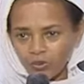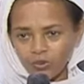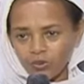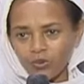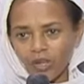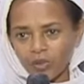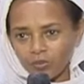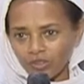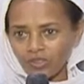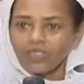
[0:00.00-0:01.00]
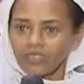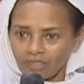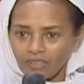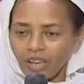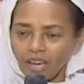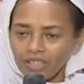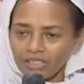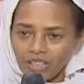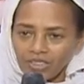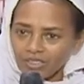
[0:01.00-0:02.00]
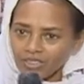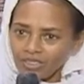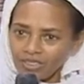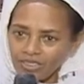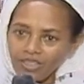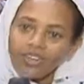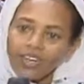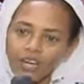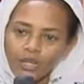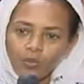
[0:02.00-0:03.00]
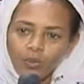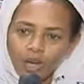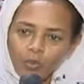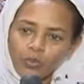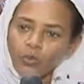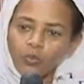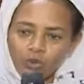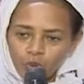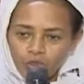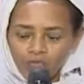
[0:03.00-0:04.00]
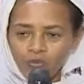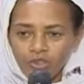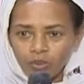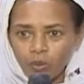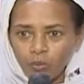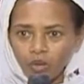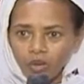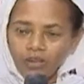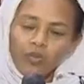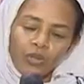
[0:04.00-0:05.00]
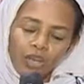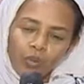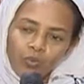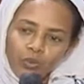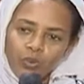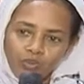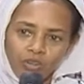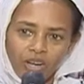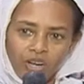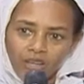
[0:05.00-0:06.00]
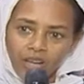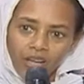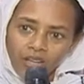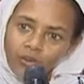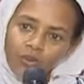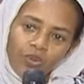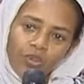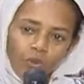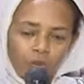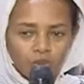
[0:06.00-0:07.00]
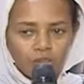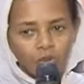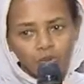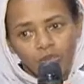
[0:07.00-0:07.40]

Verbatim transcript: وانتم طيبين عيد سعيد احنا بنحبكم بتوصل في اثيوبيا بنحبكم نتفرج عليكم كل سنه وانتم